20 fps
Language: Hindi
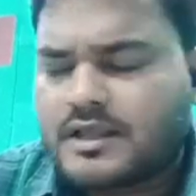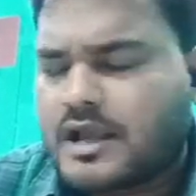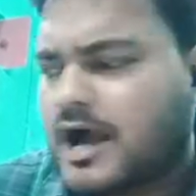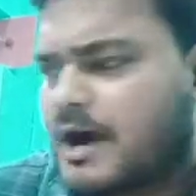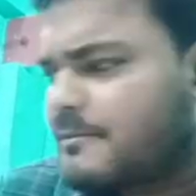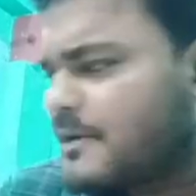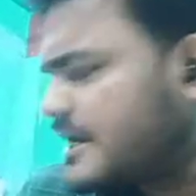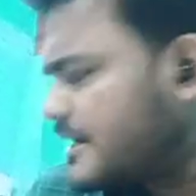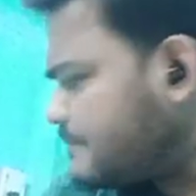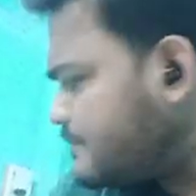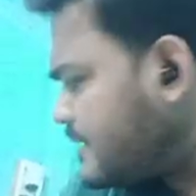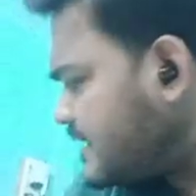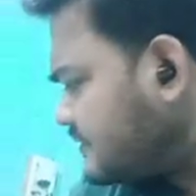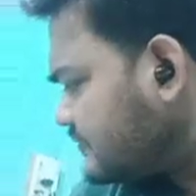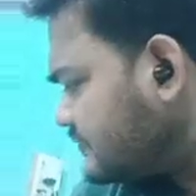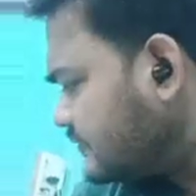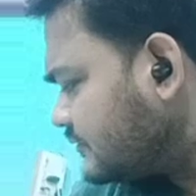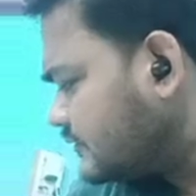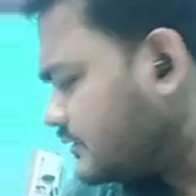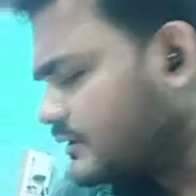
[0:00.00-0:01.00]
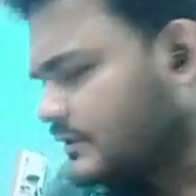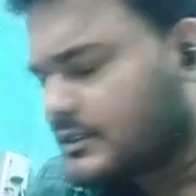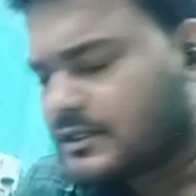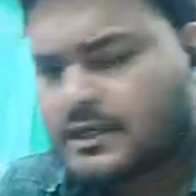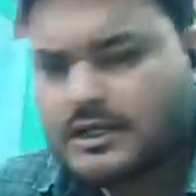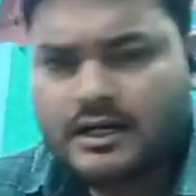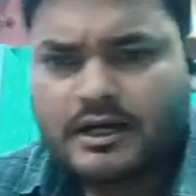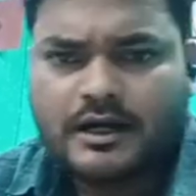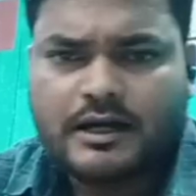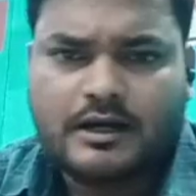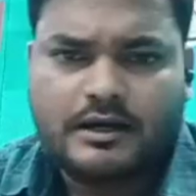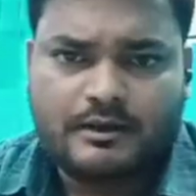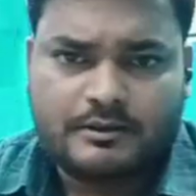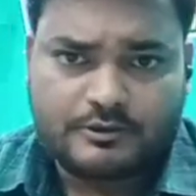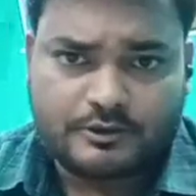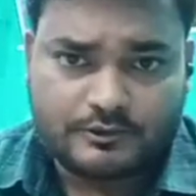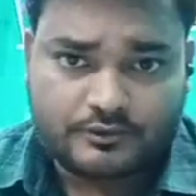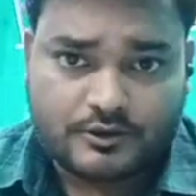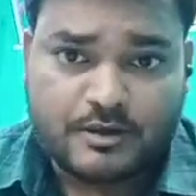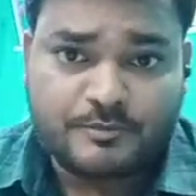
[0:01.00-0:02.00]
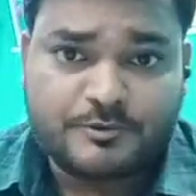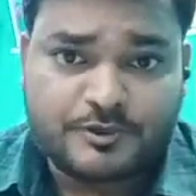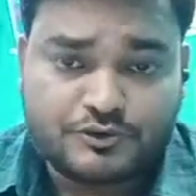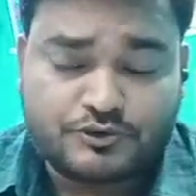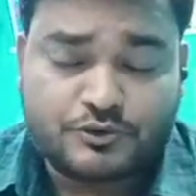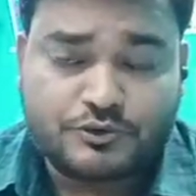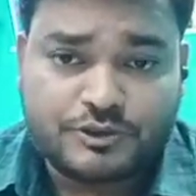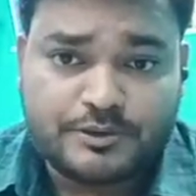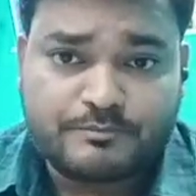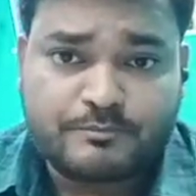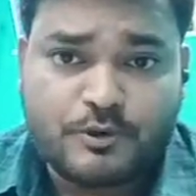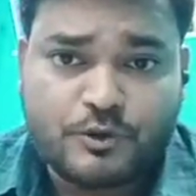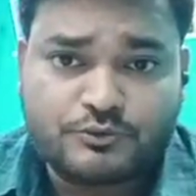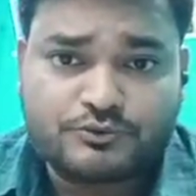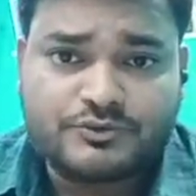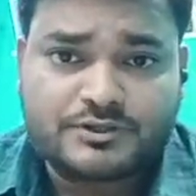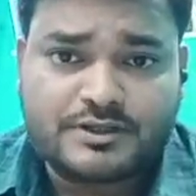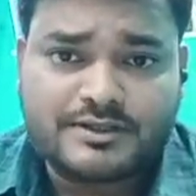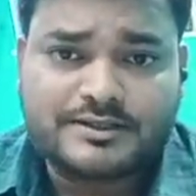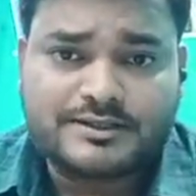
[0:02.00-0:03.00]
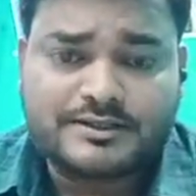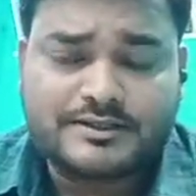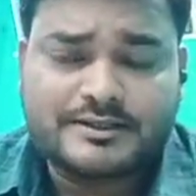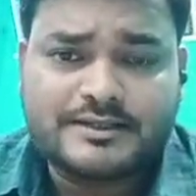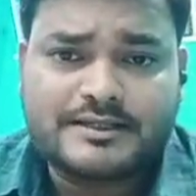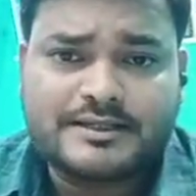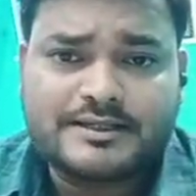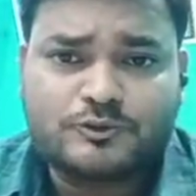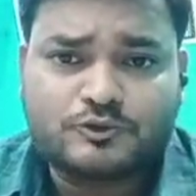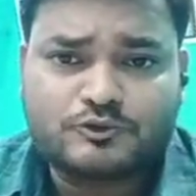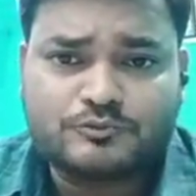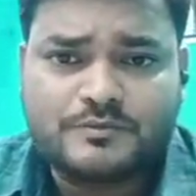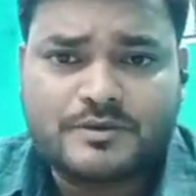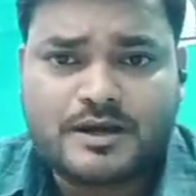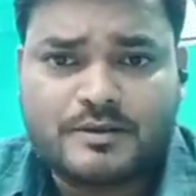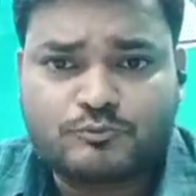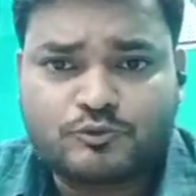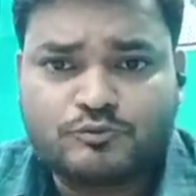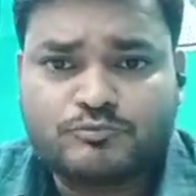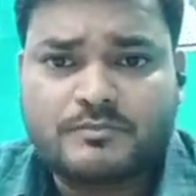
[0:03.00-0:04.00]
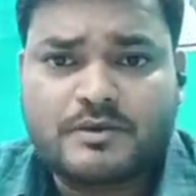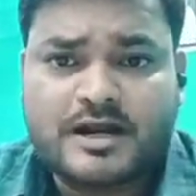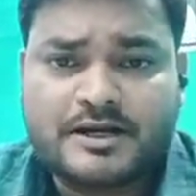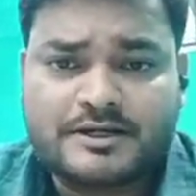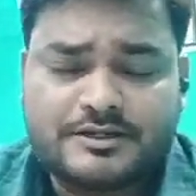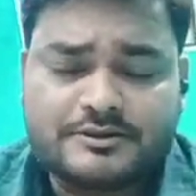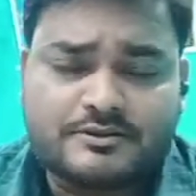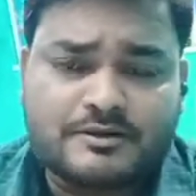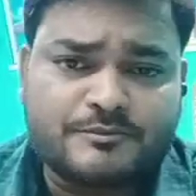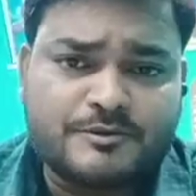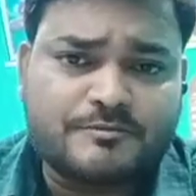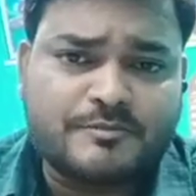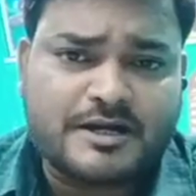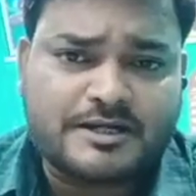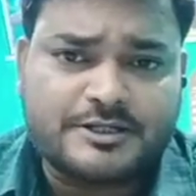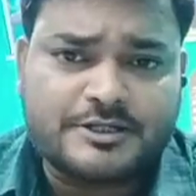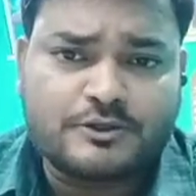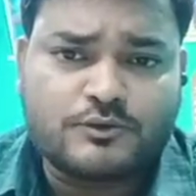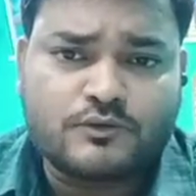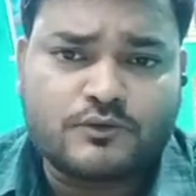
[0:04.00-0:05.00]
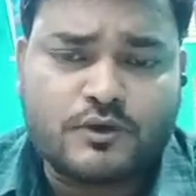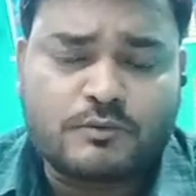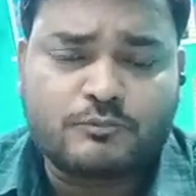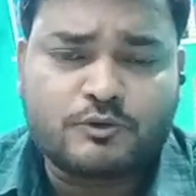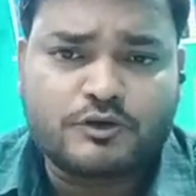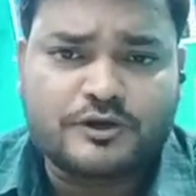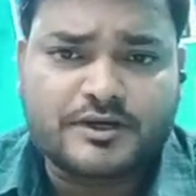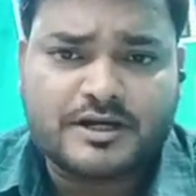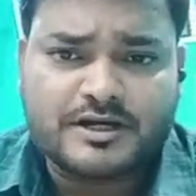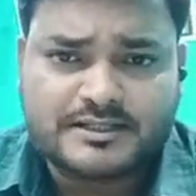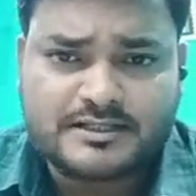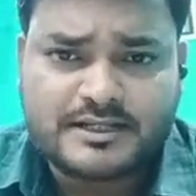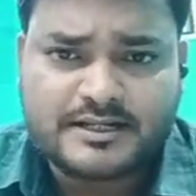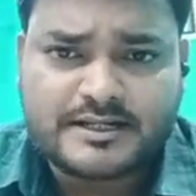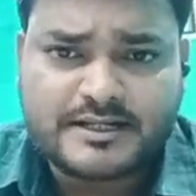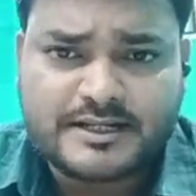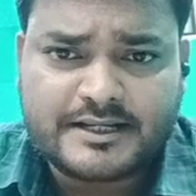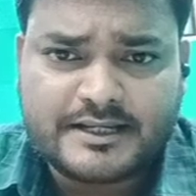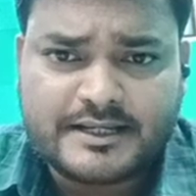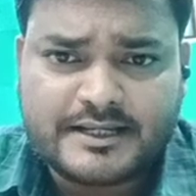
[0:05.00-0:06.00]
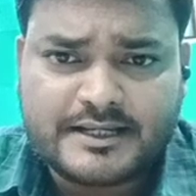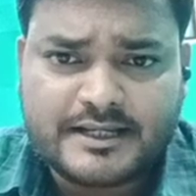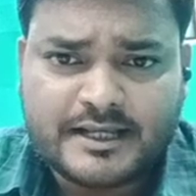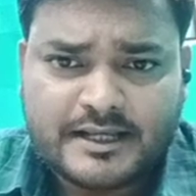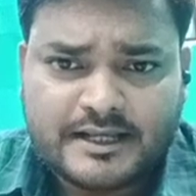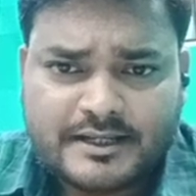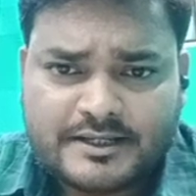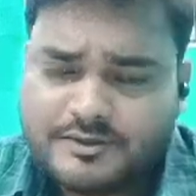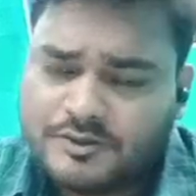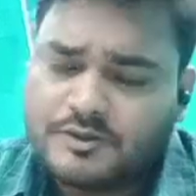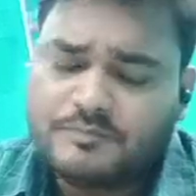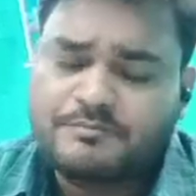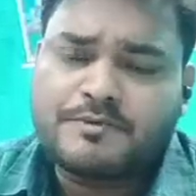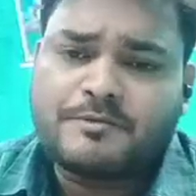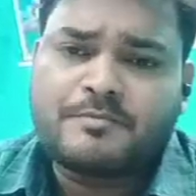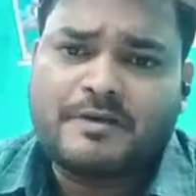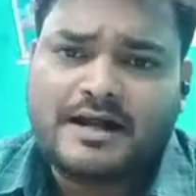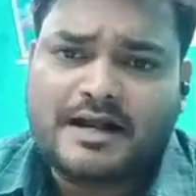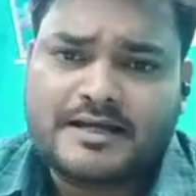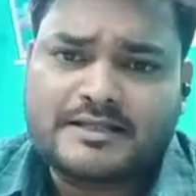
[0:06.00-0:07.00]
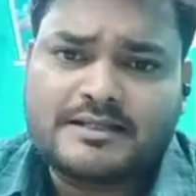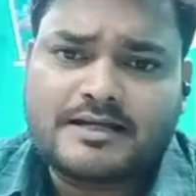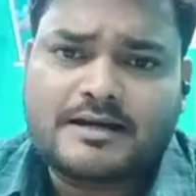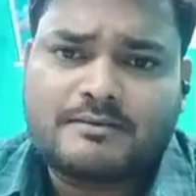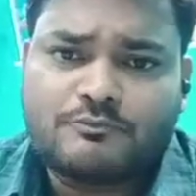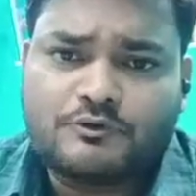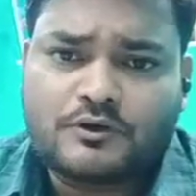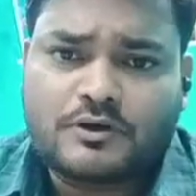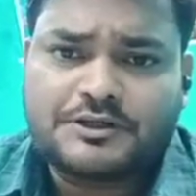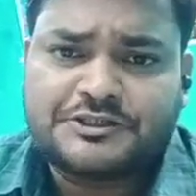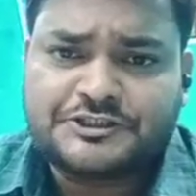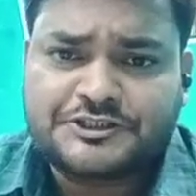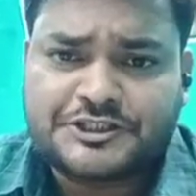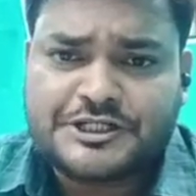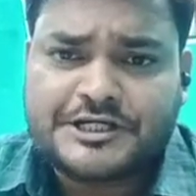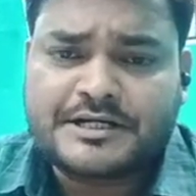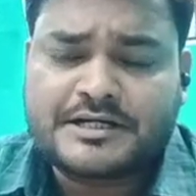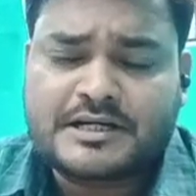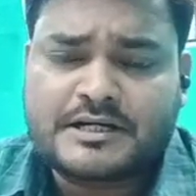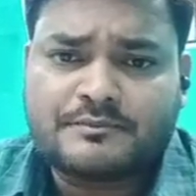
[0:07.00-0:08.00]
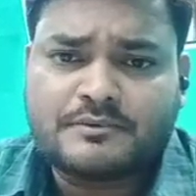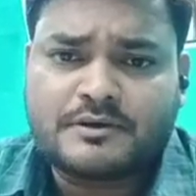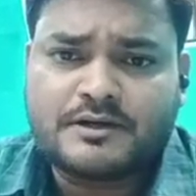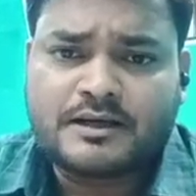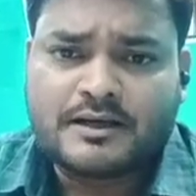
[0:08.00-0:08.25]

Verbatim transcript: हमारे पास आ, हमने छोटे पाउच रख रखे हैं उसमें हम उन सभी माटी को हम लोग इकट्ठा करेंगे जिन पर बाकायदा हम लोग स्टिकर